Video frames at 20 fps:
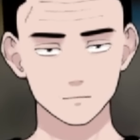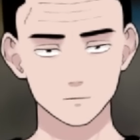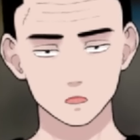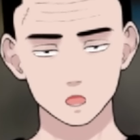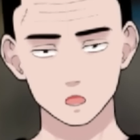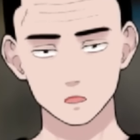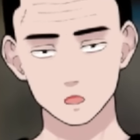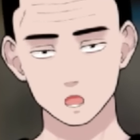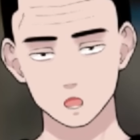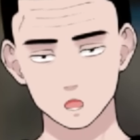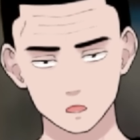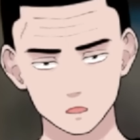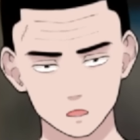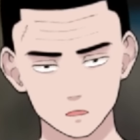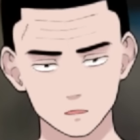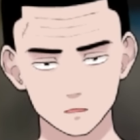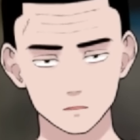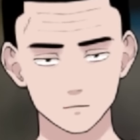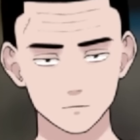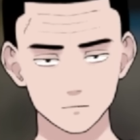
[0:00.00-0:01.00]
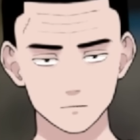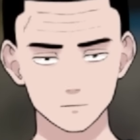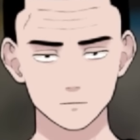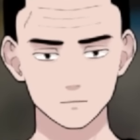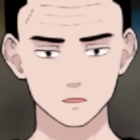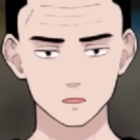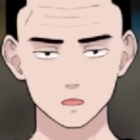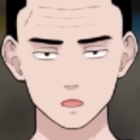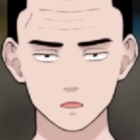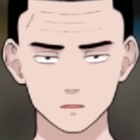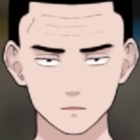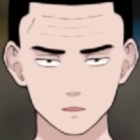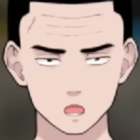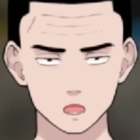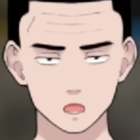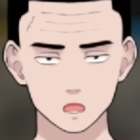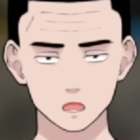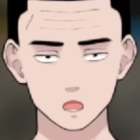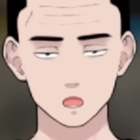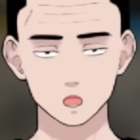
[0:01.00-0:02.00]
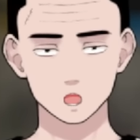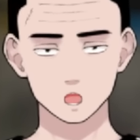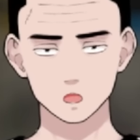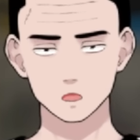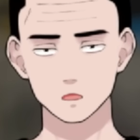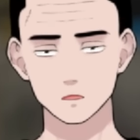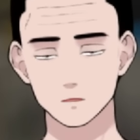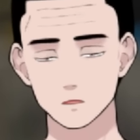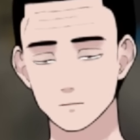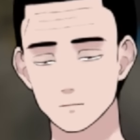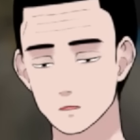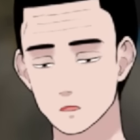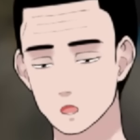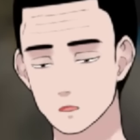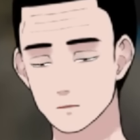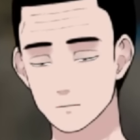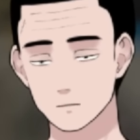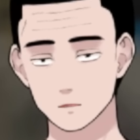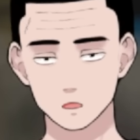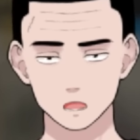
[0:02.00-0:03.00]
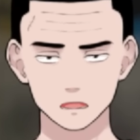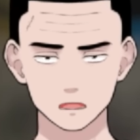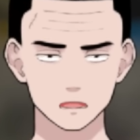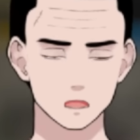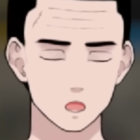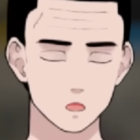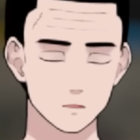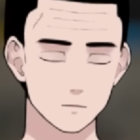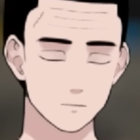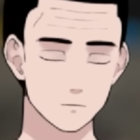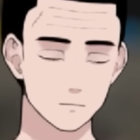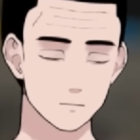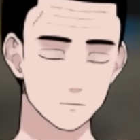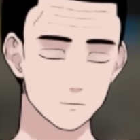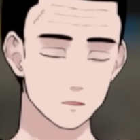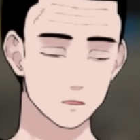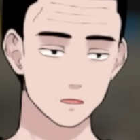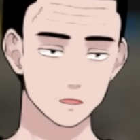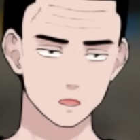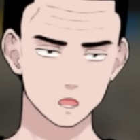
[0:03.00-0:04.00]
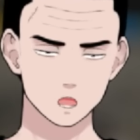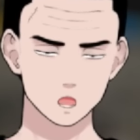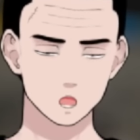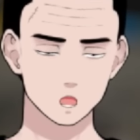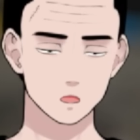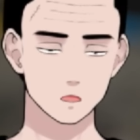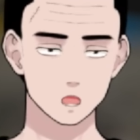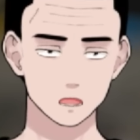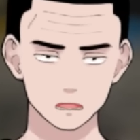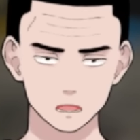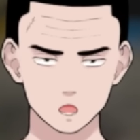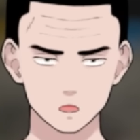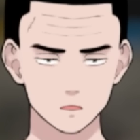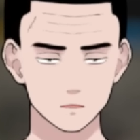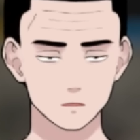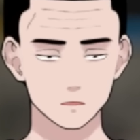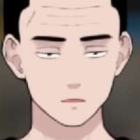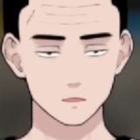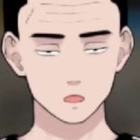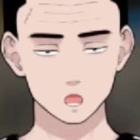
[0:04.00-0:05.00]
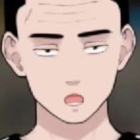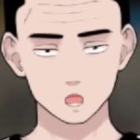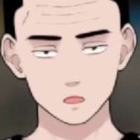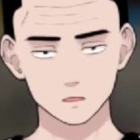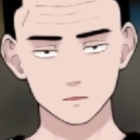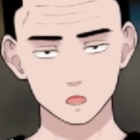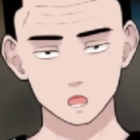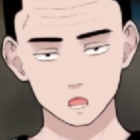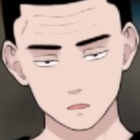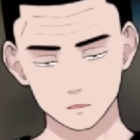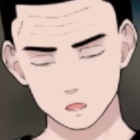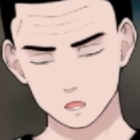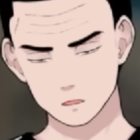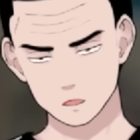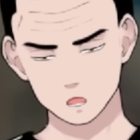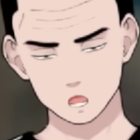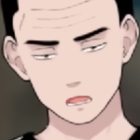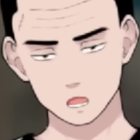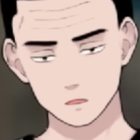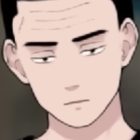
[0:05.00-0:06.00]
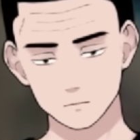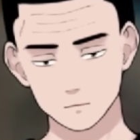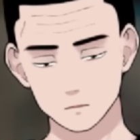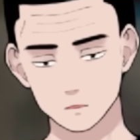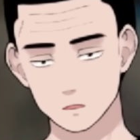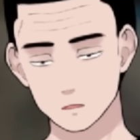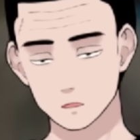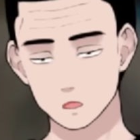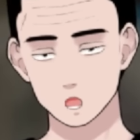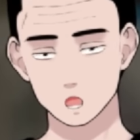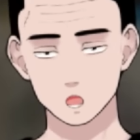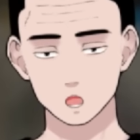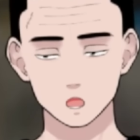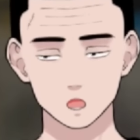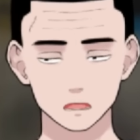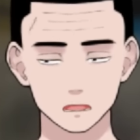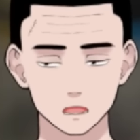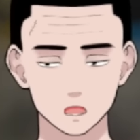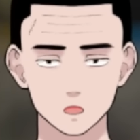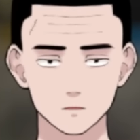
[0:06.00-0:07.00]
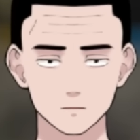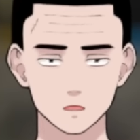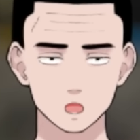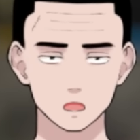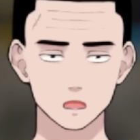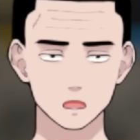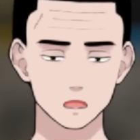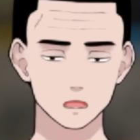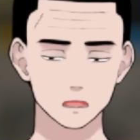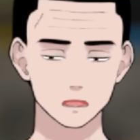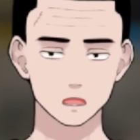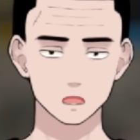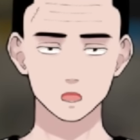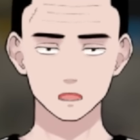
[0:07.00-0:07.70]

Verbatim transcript: タバコも吸う。え、タバコ吸えんだ。じゃあ、ね。そういうものを、違法な、オー